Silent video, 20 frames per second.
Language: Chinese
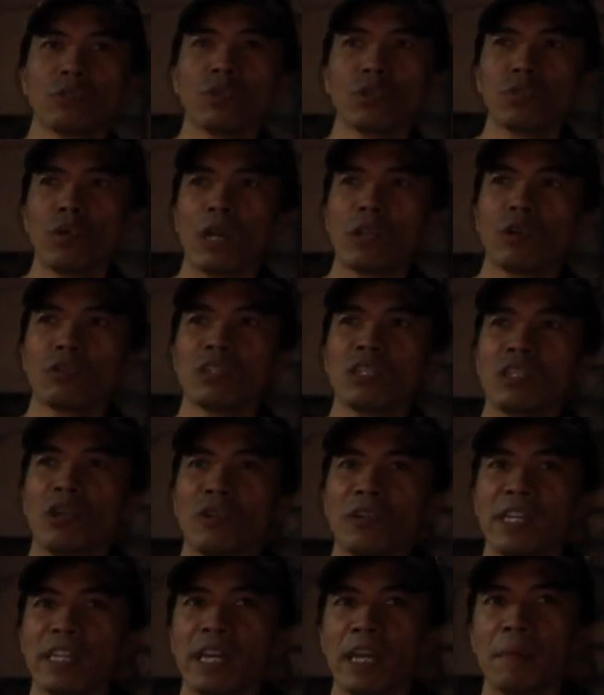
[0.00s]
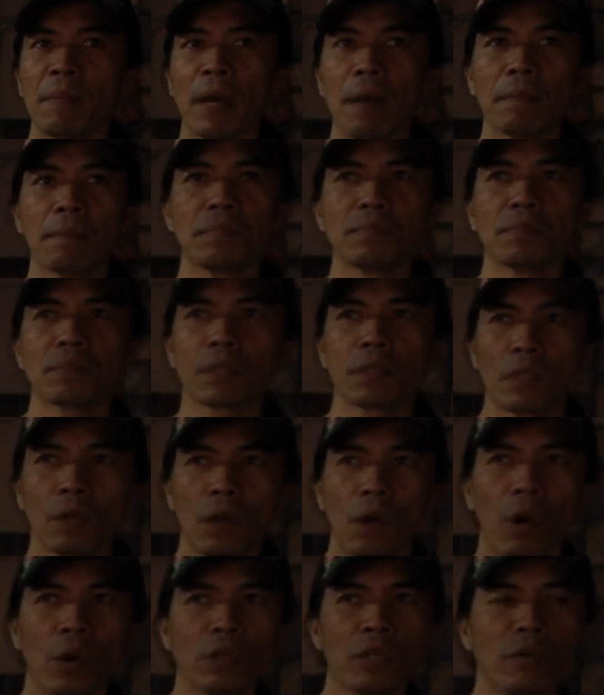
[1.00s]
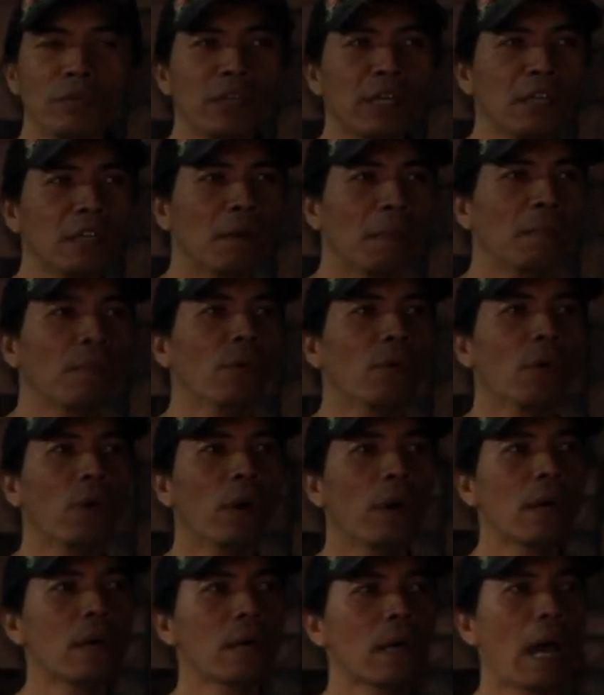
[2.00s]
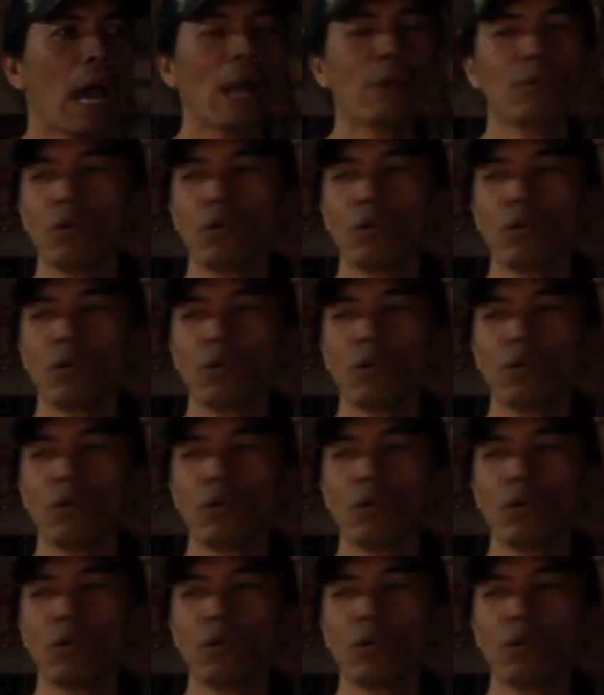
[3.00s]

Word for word: 做出来的东西有裂嘛，哦，有裂有破啊。